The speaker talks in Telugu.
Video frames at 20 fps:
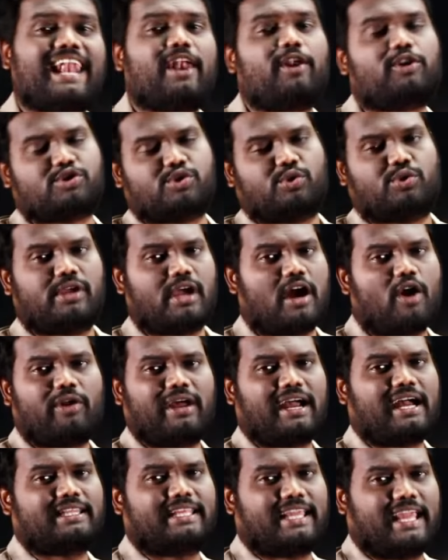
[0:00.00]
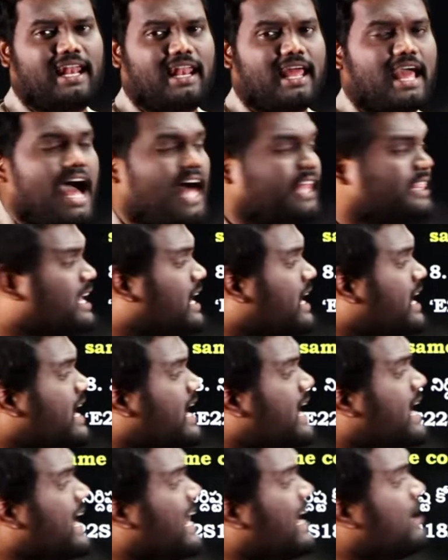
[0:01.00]
ఎల్ వచ్చింది అవునా కదా ఎల్ అందుకనే
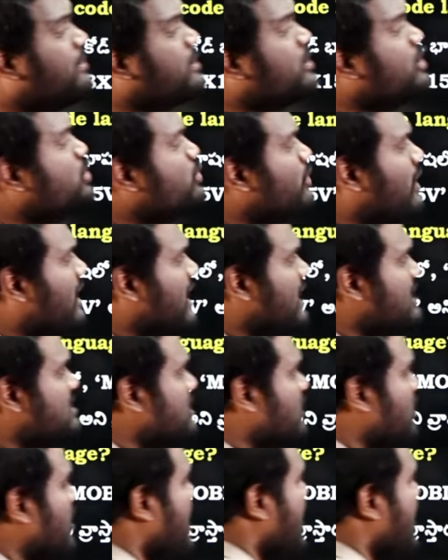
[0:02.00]
ఎల్ బదులు ట్వెల్వ్ రాశారు